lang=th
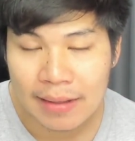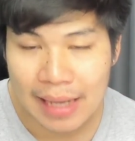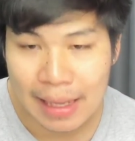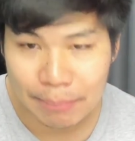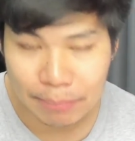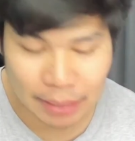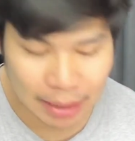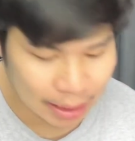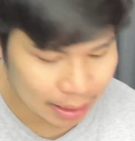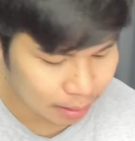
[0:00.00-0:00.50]

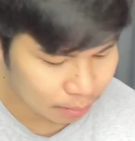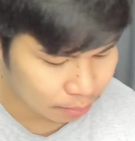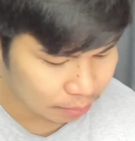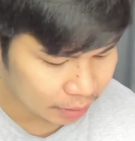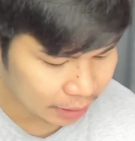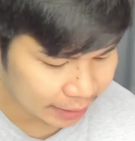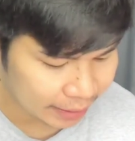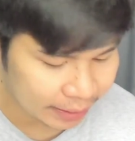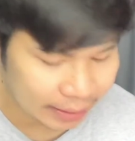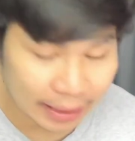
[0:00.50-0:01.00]
เก็บเดิม
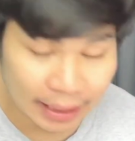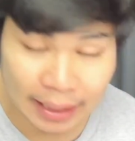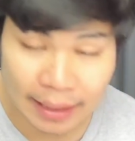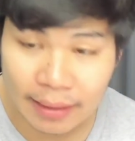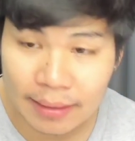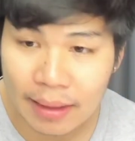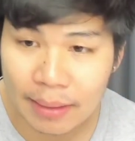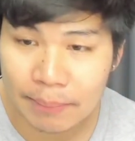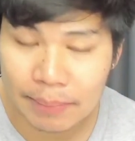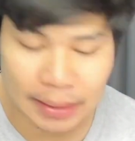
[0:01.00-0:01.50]
จริงนะ
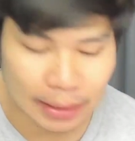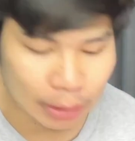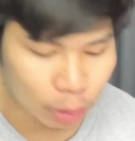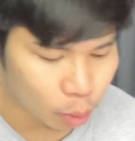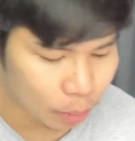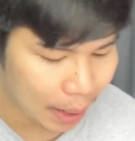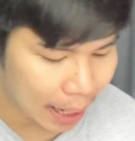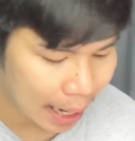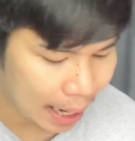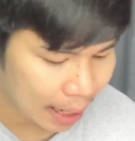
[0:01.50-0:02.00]
ฮะแต่ผิว
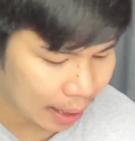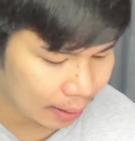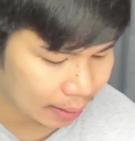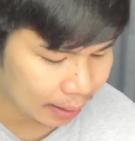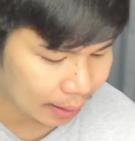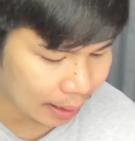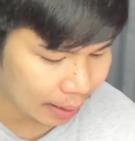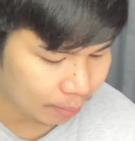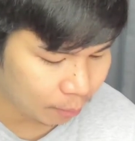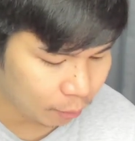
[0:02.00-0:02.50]
พระ
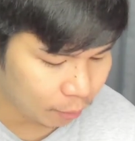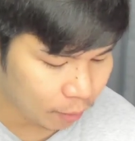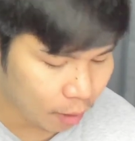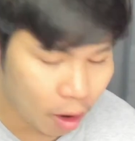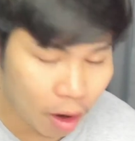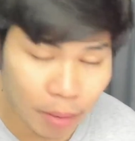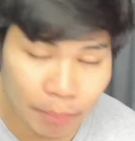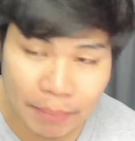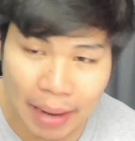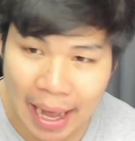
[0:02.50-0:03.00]
นะครับ ฟ
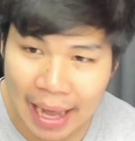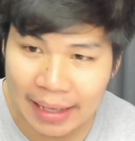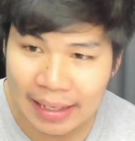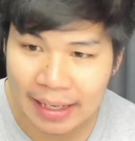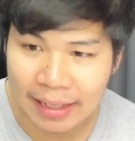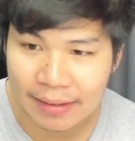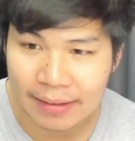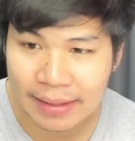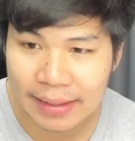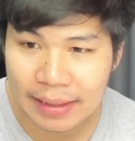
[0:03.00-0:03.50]
อร์มพระ
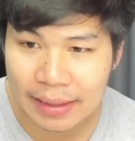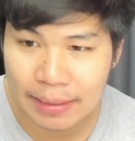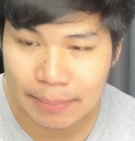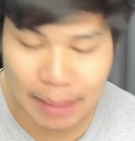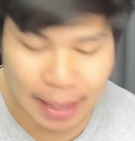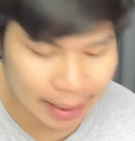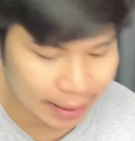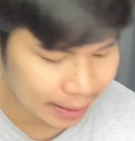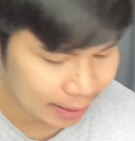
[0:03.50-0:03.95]
เนี่ยดีไหม